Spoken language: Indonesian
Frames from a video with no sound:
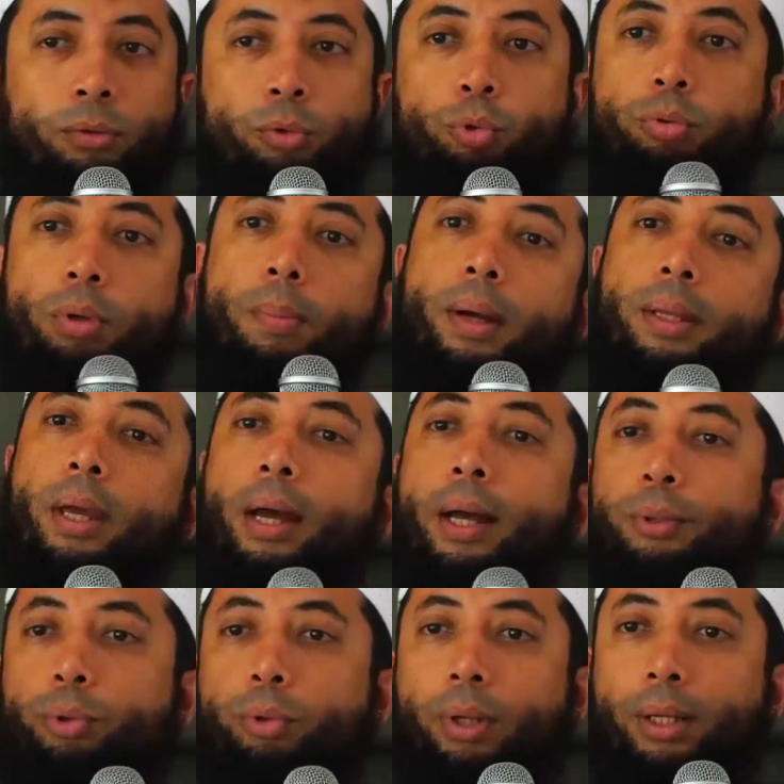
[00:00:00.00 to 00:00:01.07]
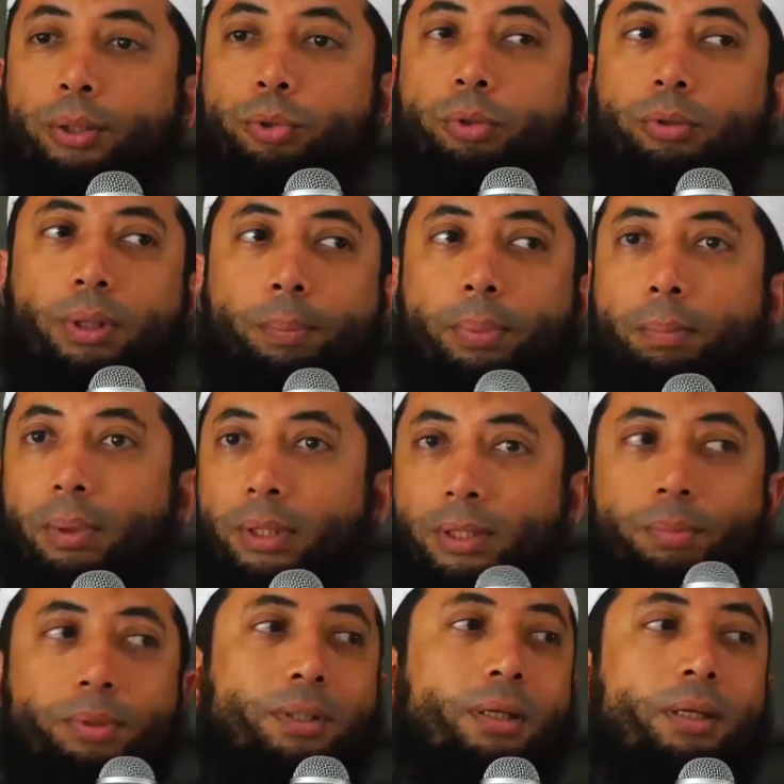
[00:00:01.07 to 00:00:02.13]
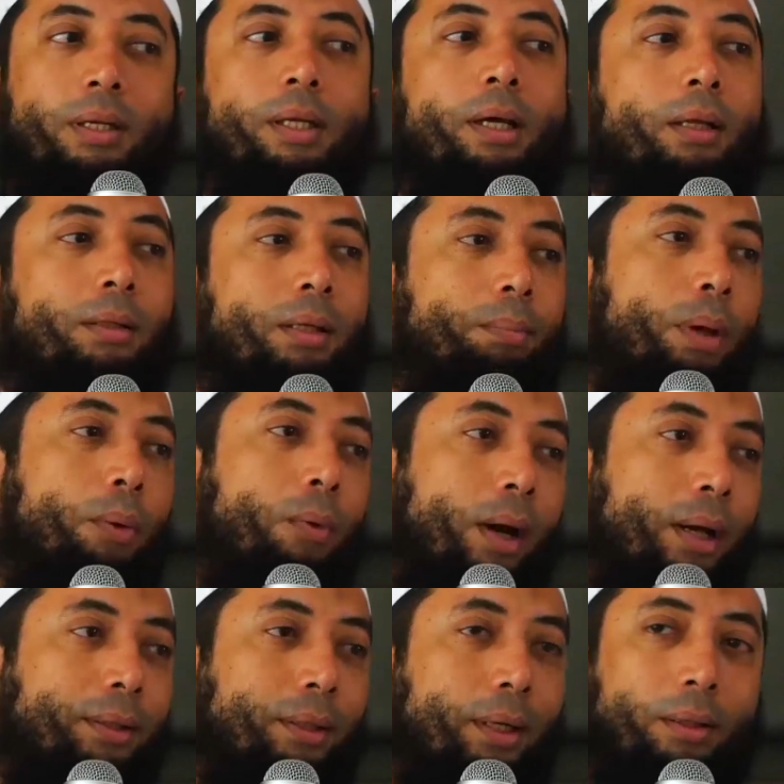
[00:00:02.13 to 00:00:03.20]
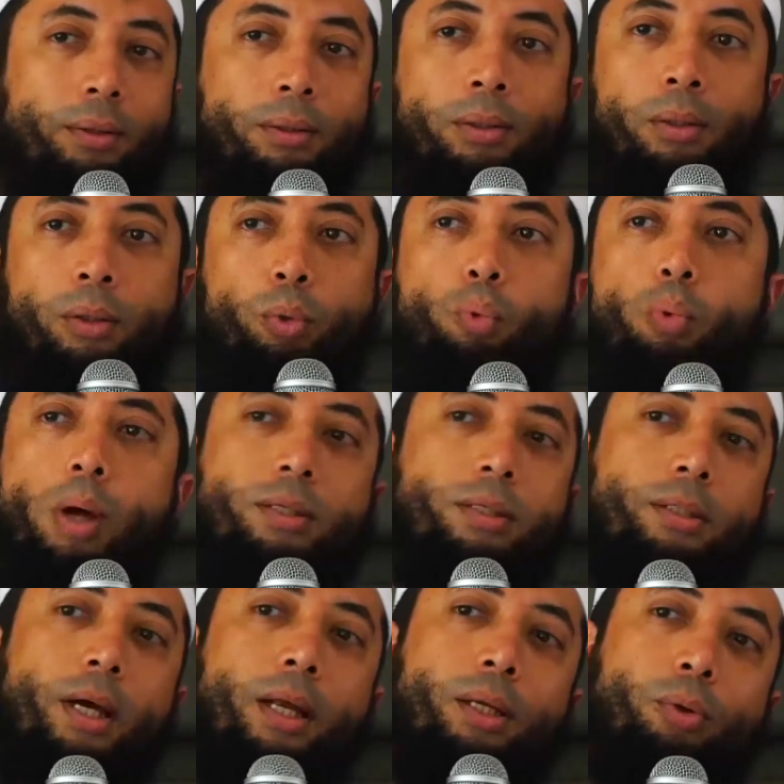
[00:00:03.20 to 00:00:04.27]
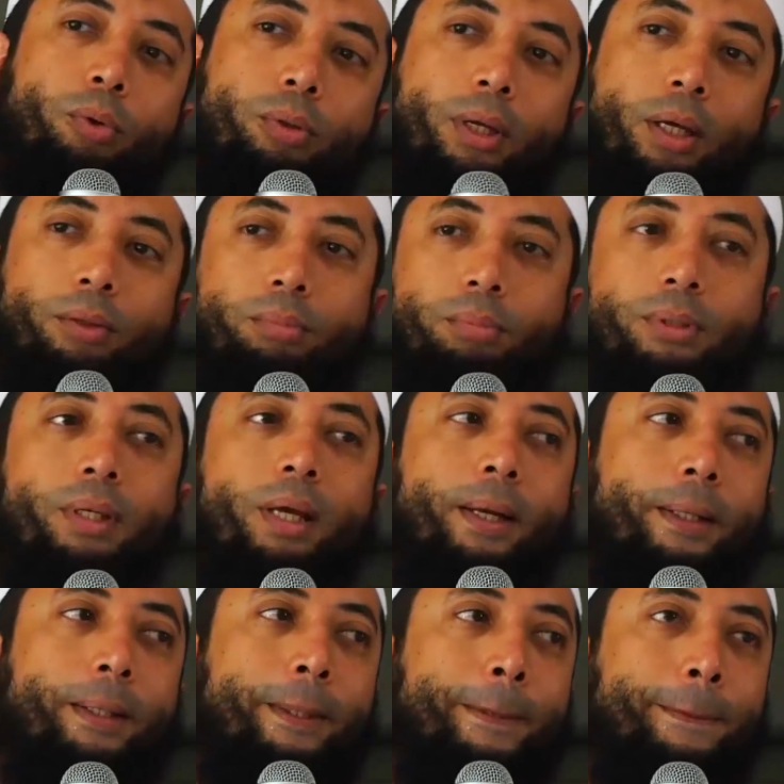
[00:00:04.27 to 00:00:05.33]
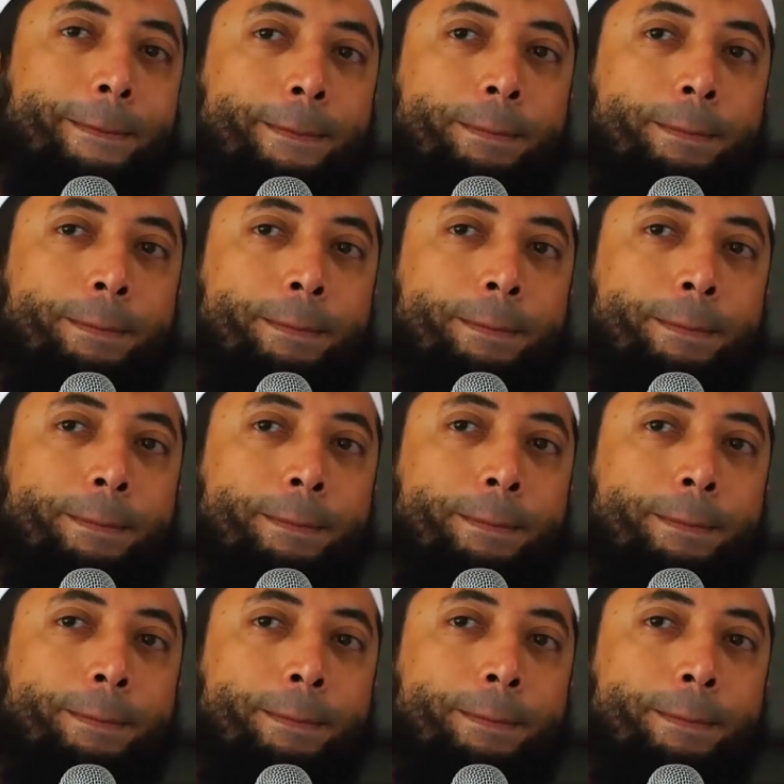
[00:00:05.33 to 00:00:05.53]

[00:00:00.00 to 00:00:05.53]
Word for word: Sudah banyak hancur-hancur, tapi masih bisa dilihat kemewahannya gitu. Luas sekali kota itu, besar. Gitu.